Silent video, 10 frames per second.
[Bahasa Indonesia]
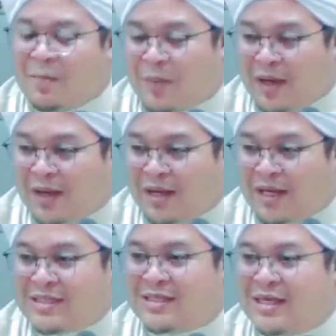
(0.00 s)
apa
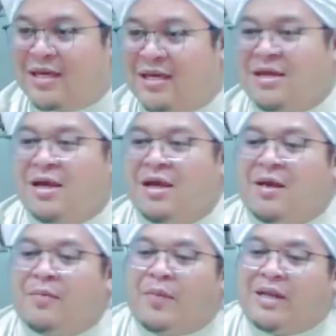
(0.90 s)
kasih sayangnya
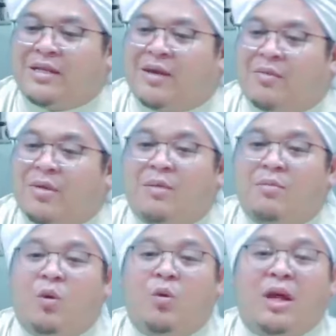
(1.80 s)
pertama
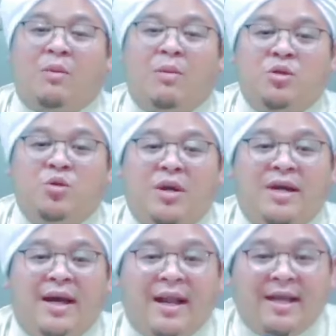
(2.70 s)
maulah
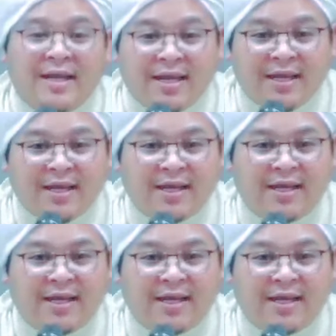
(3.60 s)
baju kadang alih